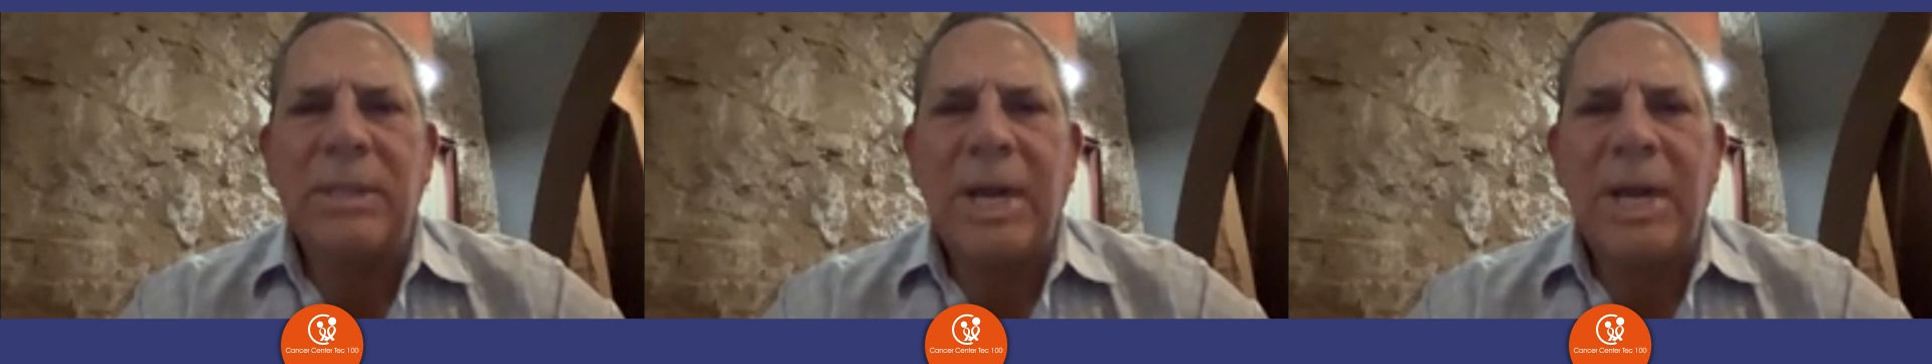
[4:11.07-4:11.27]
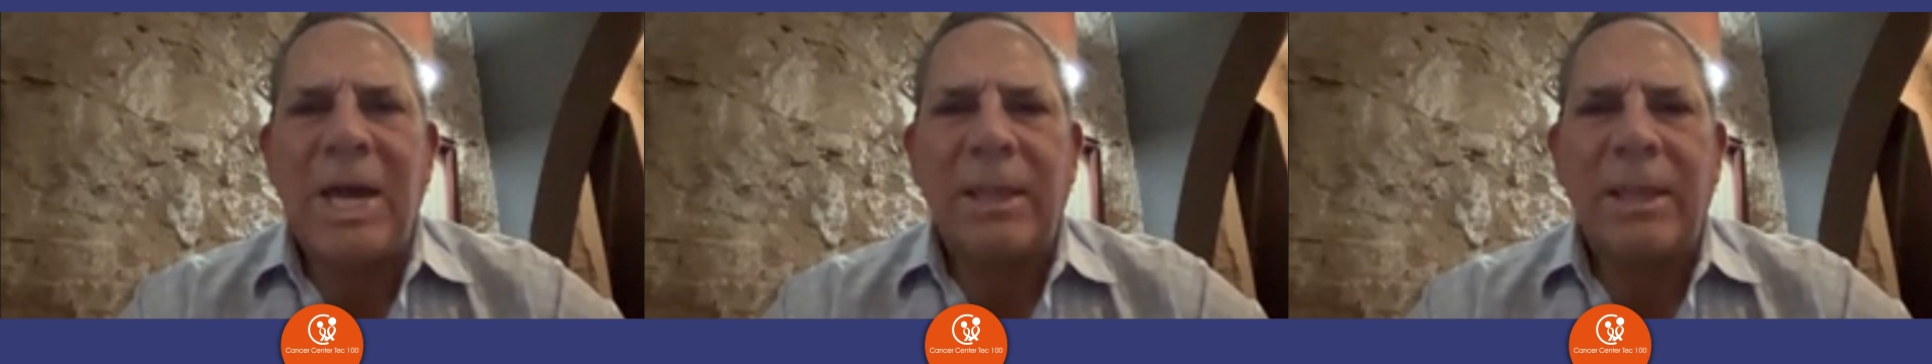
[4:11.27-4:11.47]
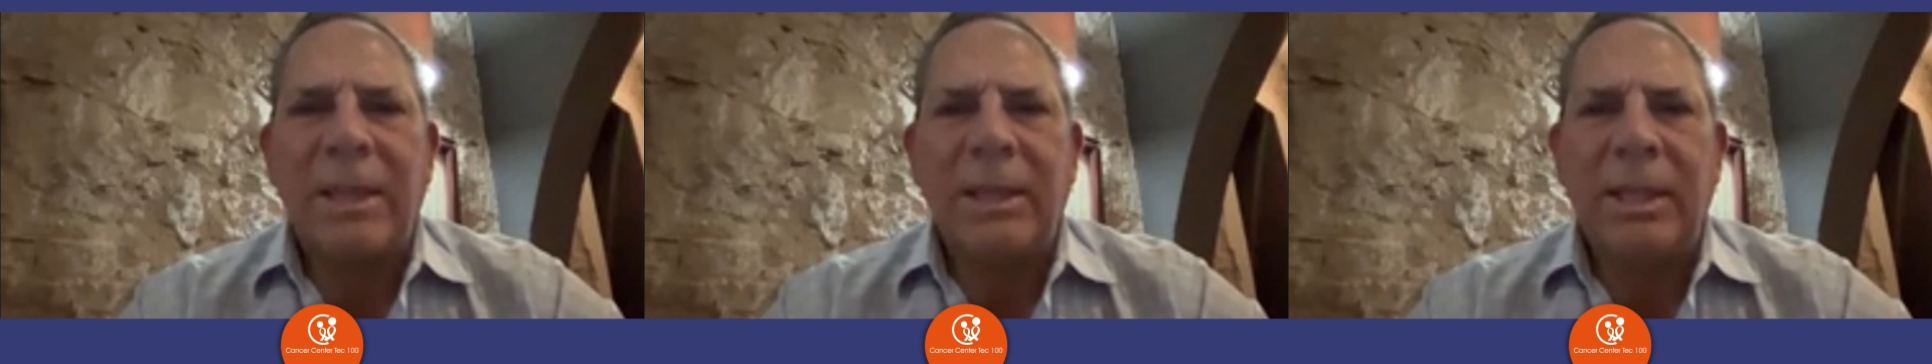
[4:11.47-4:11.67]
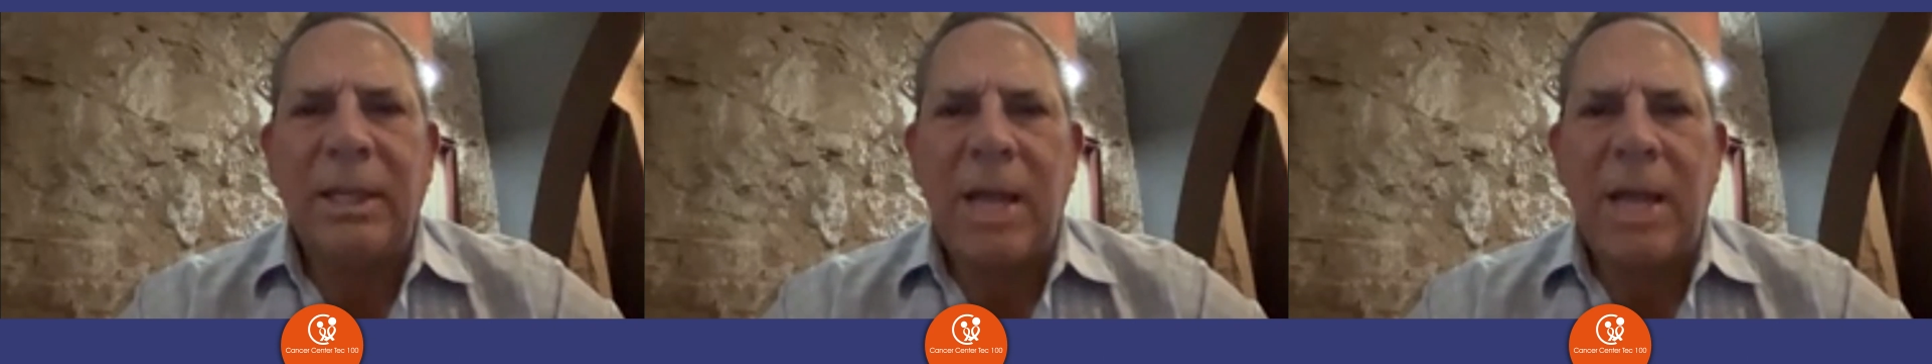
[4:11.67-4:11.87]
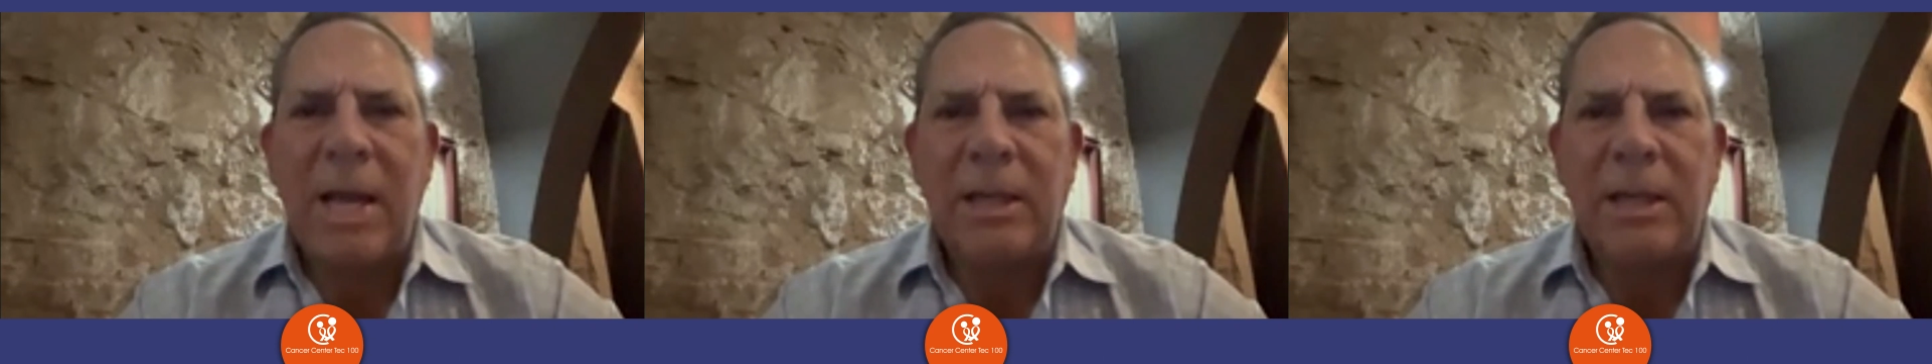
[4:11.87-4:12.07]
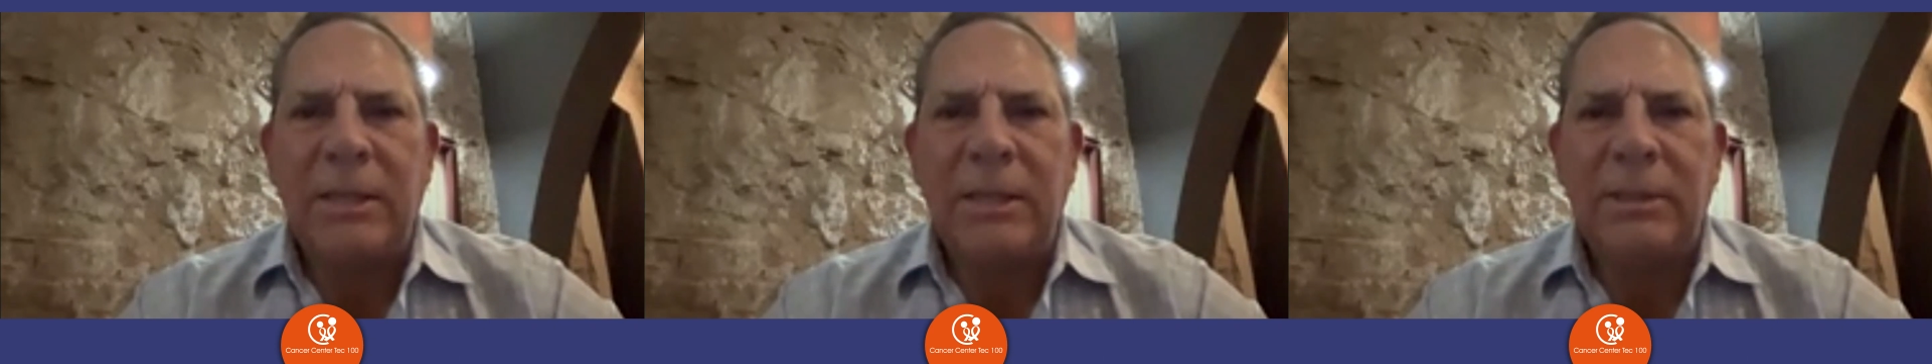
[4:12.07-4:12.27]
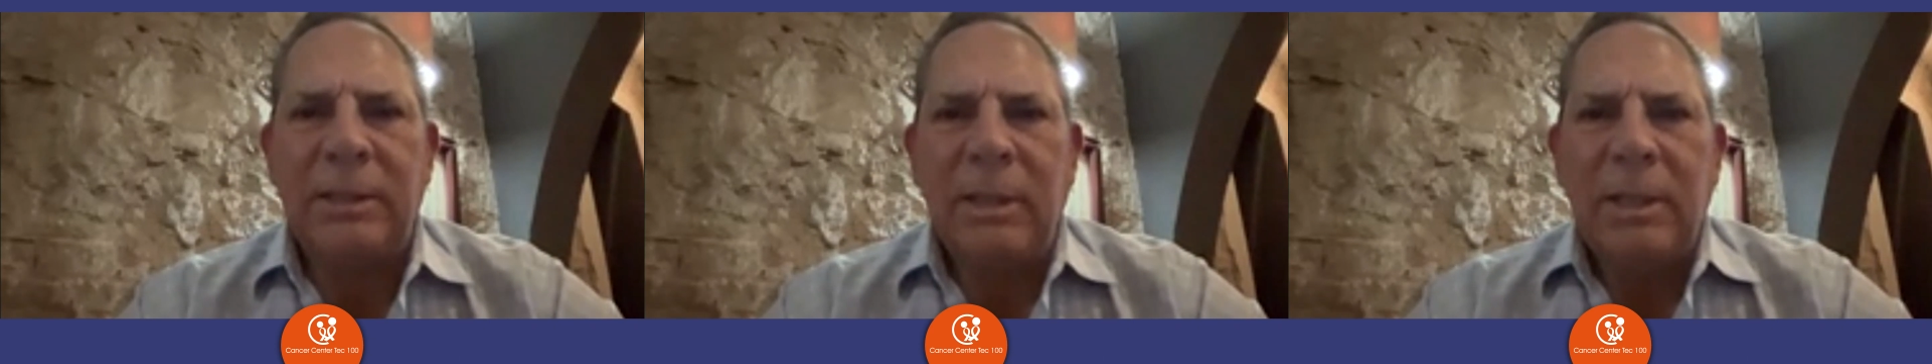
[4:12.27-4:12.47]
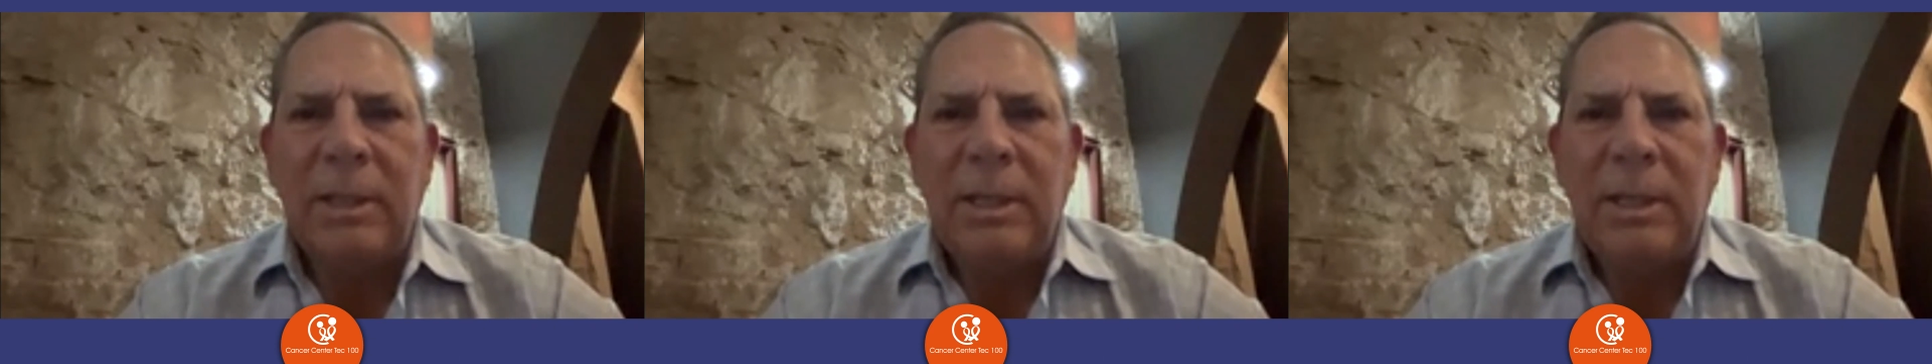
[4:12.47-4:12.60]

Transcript: cardinales